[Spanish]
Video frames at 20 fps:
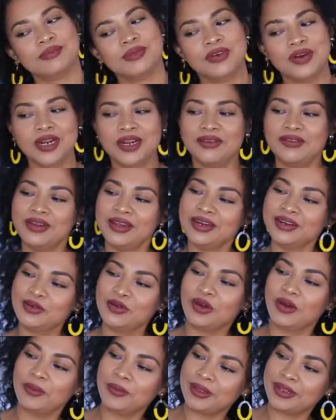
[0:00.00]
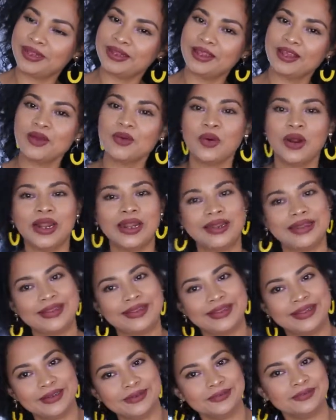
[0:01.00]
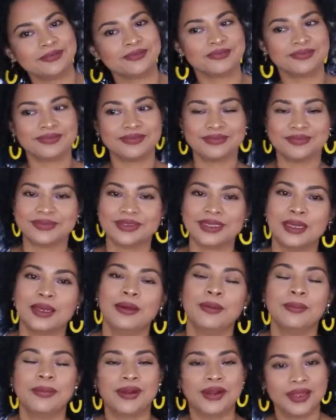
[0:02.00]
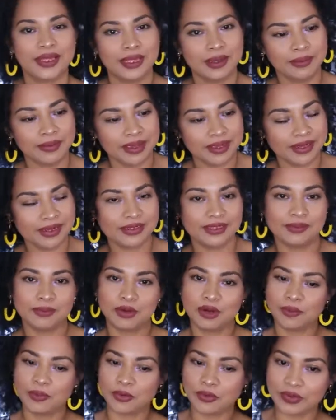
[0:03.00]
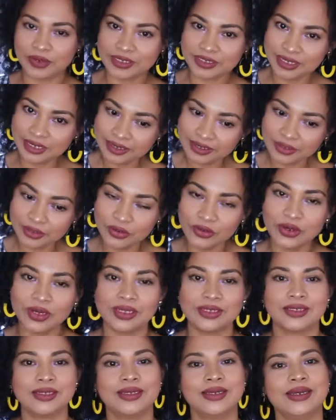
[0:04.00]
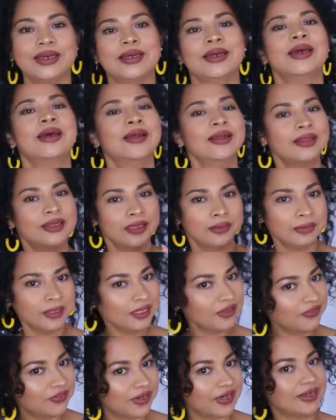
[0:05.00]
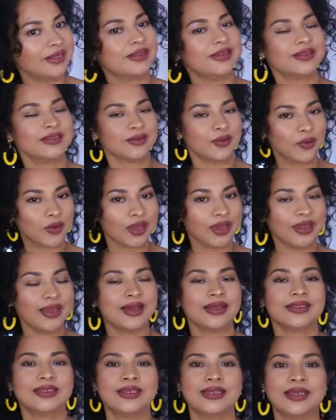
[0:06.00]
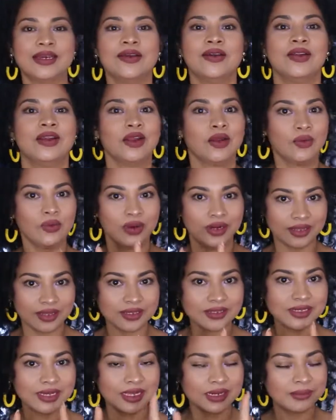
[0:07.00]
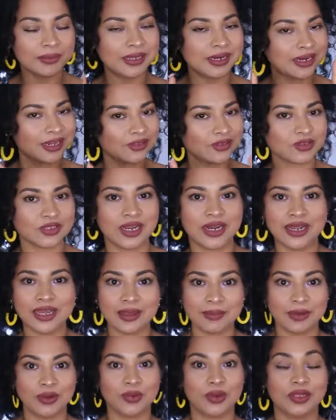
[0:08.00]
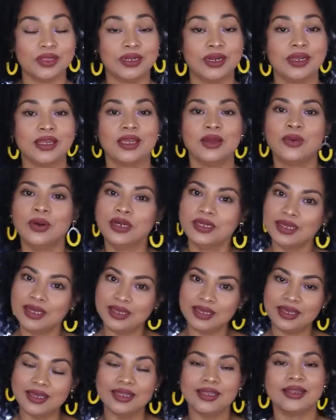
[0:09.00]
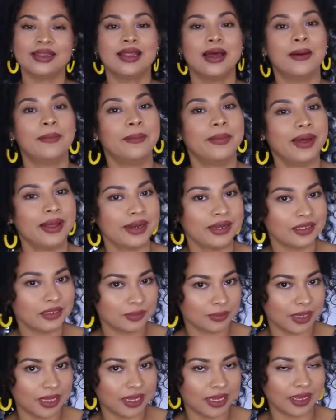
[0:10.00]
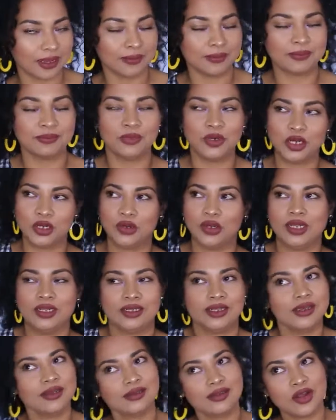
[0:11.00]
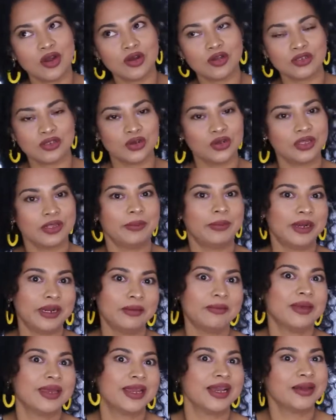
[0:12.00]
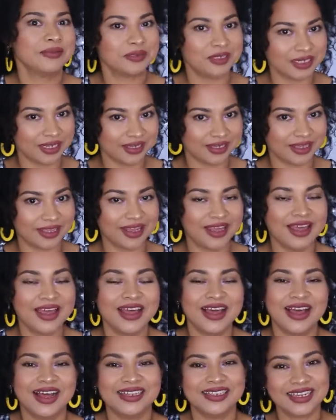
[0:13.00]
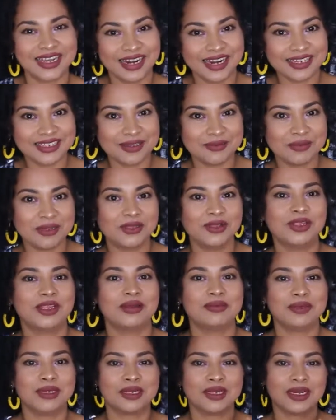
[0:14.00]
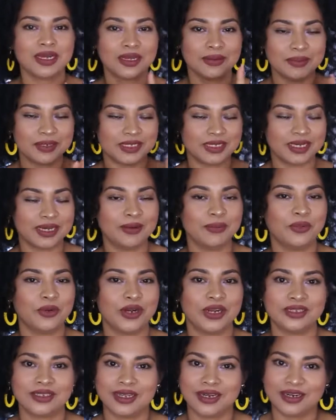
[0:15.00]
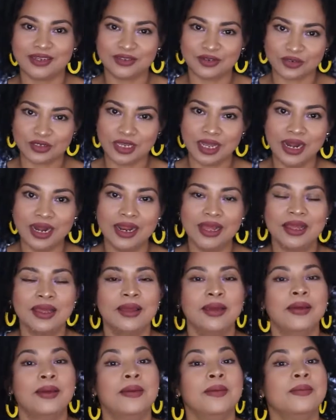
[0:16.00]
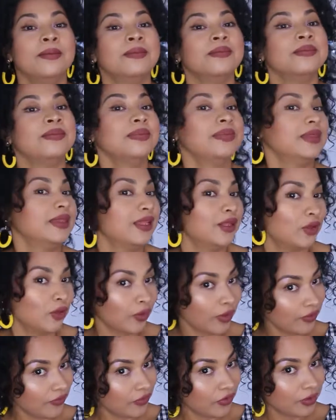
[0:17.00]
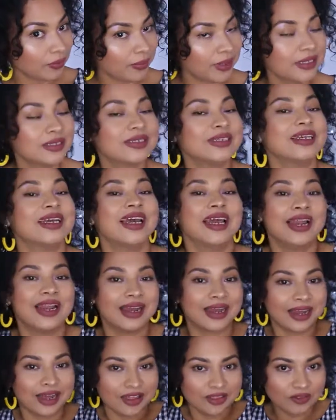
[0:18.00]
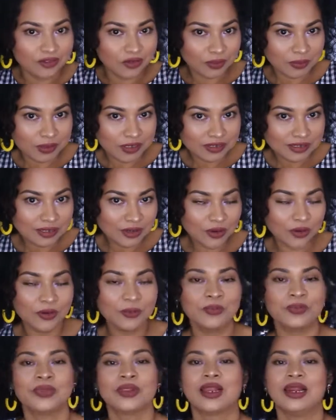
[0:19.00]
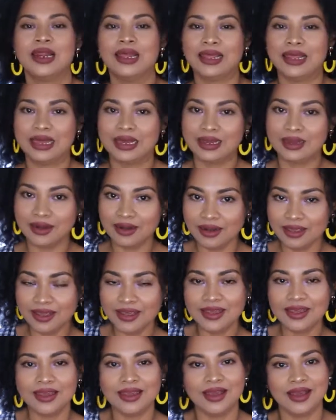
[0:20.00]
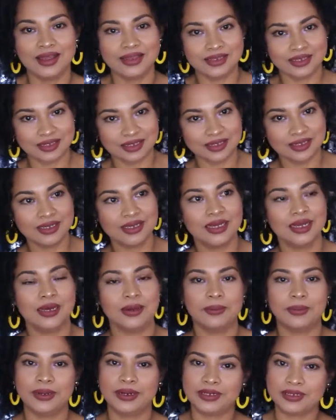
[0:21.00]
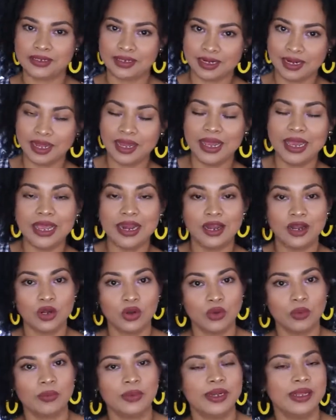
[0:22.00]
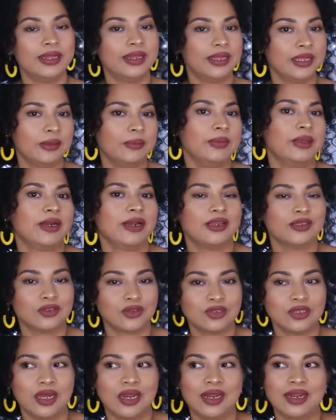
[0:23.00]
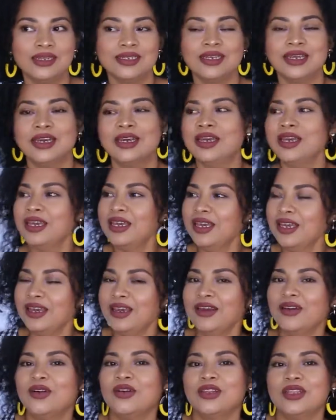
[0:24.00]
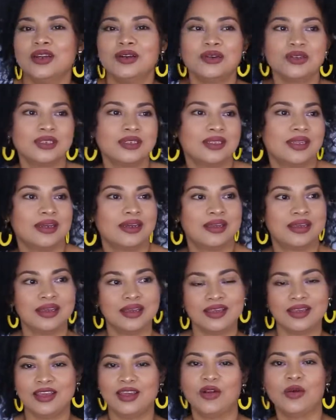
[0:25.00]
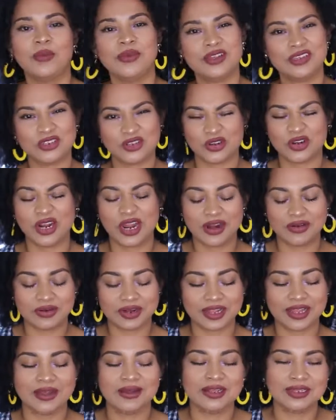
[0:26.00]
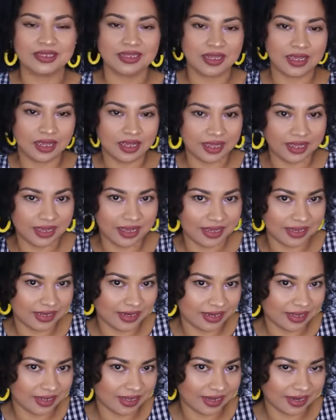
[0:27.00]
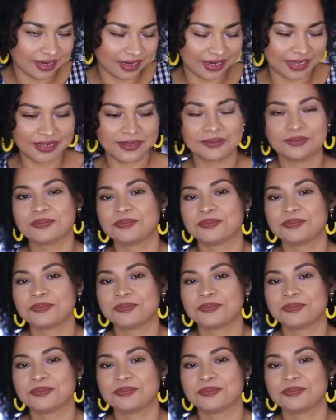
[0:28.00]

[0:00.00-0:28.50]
Me van a ver nuevamente igualita. Pero es que, amigas, estamos aprovechando, así que temas diferentes, ¿ok? Así que recuerden seguirme en redes sociales que me encuentran igual que aquí, Damaris Makeup. Bueno, en TikTok soy Damaris Makeup 7. Así que las invito también a que me sigan por esa red social. De todas formas, en la caja de información le dan clic y allí aparecerá el nombre de mis redes sociales y otra cosita que quiero mencionar, ¿verdad? Así que ahí le dan clic.